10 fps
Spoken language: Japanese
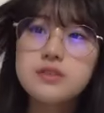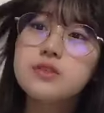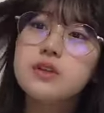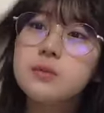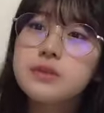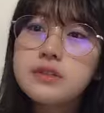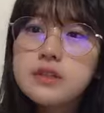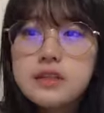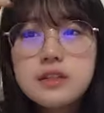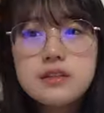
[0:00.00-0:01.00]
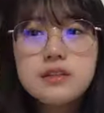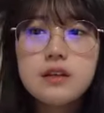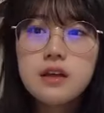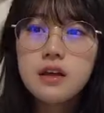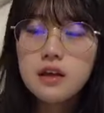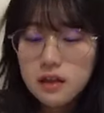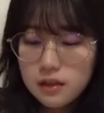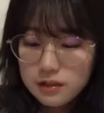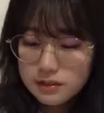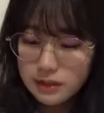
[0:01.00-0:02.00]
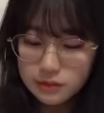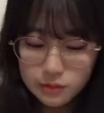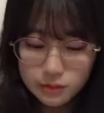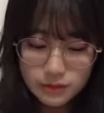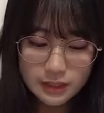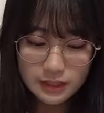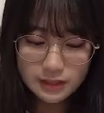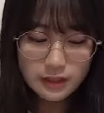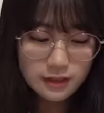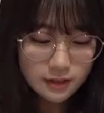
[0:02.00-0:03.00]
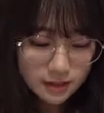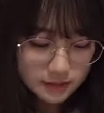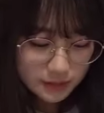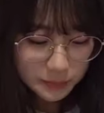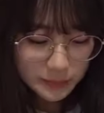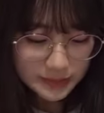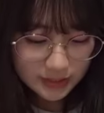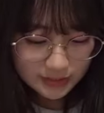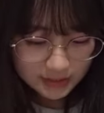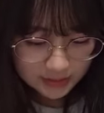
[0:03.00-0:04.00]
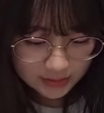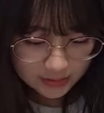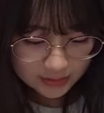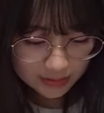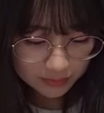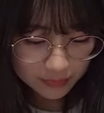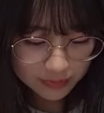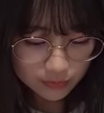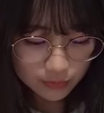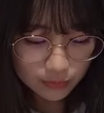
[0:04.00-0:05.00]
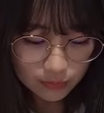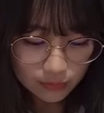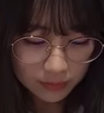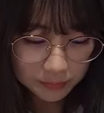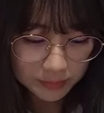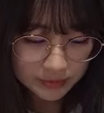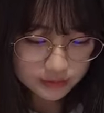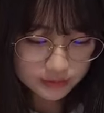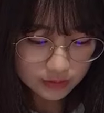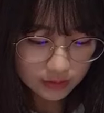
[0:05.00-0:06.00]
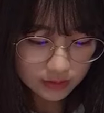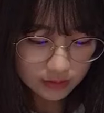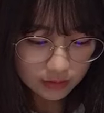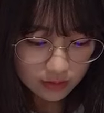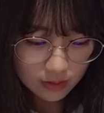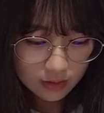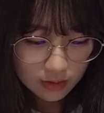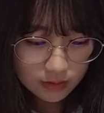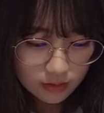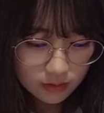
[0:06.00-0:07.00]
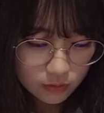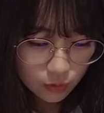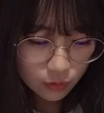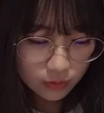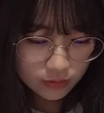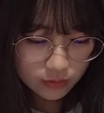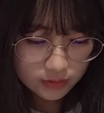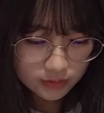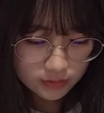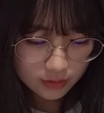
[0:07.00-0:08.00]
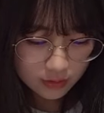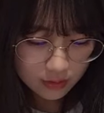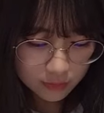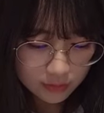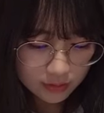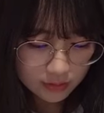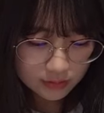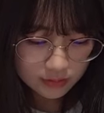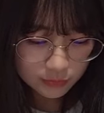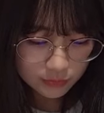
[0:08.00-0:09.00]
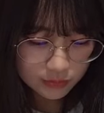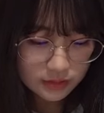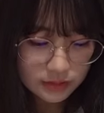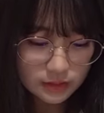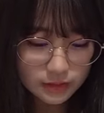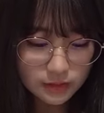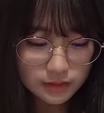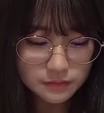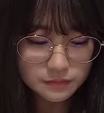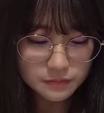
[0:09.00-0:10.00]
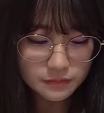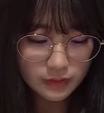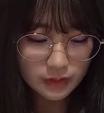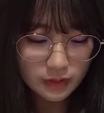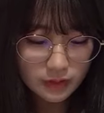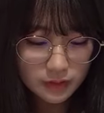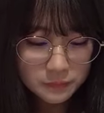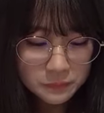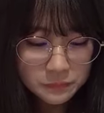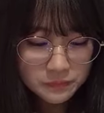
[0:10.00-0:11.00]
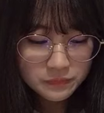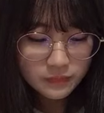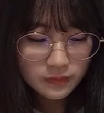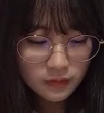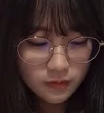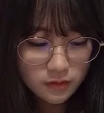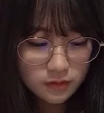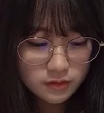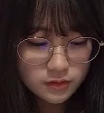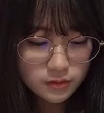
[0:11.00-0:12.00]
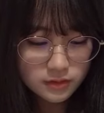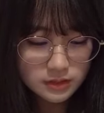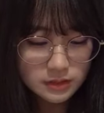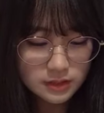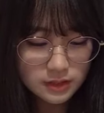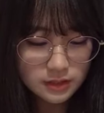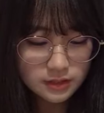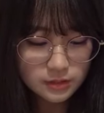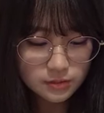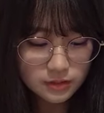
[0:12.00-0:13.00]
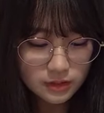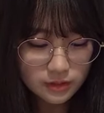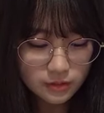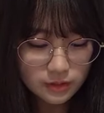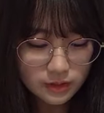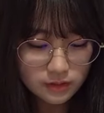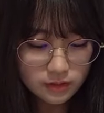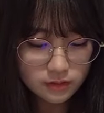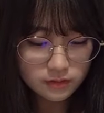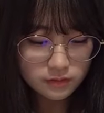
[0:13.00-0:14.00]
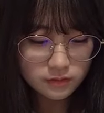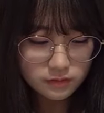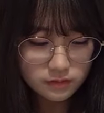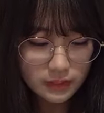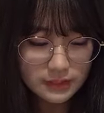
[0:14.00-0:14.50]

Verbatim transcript: さやさんとかもいたり結構ねなんかやっぱさ T2 の先輩とあんまり一緒になんか公演とかする機会もなかったもんですから。っと新鮮ですよねこれから